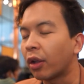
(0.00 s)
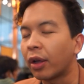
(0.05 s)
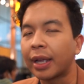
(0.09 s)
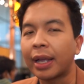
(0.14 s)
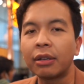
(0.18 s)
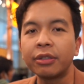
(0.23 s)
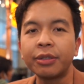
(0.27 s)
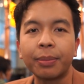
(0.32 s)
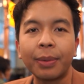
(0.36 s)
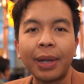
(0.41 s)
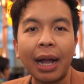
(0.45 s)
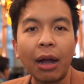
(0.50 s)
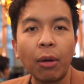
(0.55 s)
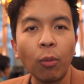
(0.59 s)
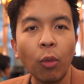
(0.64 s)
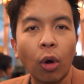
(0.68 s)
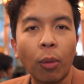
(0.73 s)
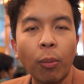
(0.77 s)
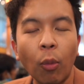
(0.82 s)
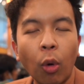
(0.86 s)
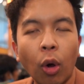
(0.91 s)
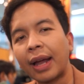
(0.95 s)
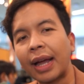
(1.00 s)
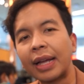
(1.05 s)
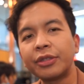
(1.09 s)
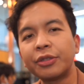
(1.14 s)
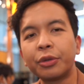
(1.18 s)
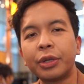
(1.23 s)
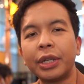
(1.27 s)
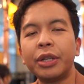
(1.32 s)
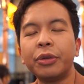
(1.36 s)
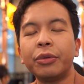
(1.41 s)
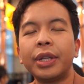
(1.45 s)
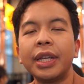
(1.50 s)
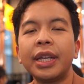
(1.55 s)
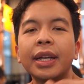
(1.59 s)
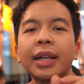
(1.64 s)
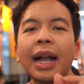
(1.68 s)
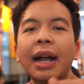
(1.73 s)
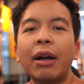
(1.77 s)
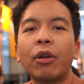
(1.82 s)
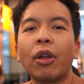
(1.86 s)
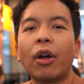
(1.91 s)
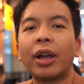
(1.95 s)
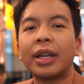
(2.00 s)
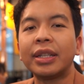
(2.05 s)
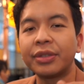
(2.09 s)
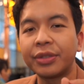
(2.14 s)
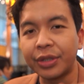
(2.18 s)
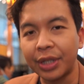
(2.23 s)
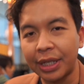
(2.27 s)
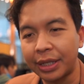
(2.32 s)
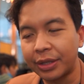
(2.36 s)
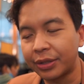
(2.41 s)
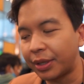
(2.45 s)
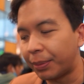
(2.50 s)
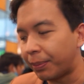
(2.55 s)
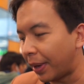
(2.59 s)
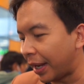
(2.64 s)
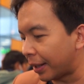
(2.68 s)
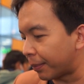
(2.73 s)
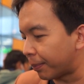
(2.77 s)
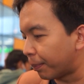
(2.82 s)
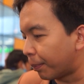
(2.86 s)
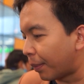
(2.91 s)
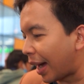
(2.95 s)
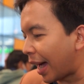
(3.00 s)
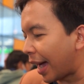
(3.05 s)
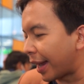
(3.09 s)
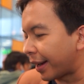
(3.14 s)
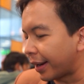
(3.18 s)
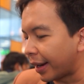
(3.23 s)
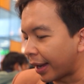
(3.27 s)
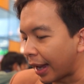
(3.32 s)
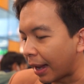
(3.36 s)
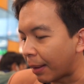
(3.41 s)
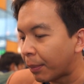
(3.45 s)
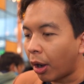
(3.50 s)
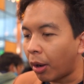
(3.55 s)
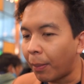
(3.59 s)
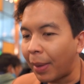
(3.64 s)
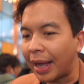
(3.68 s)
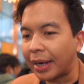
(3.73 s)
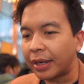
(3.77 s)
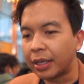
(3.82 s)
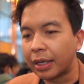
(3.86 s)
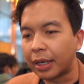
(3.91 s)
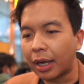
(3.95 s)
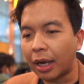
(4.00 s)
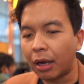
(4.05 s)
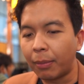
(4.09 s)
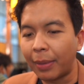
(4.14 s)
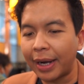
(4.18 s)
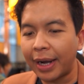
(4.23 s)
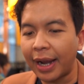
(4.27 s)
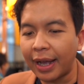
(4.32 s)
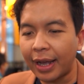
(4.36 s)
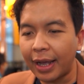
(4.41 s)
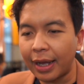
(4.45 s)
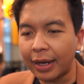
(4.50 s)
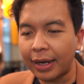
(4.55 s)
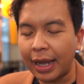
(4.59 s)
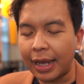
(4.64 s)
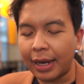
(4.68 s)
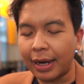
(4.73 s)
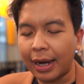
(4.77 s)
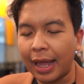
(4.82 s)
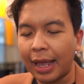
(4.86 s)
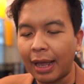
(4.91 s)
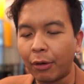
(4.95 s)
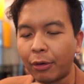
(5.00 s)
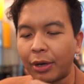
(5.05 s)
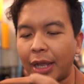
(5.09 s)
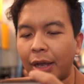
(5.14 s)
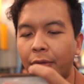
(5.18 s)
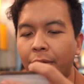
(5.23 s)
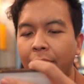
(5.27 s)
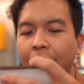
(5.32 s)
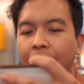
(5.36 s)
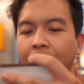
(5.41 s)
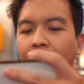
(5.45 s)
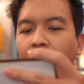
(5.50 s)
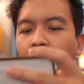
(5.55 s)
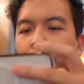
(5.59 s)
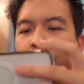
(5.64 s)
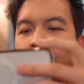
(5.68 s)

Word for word: 799บวกบวกราคาสุดที่อยู่ที่941 บาทนะครับพอมาถึงเข้ามานั่งข้างในแล้วเนี่ยวันนี้เรา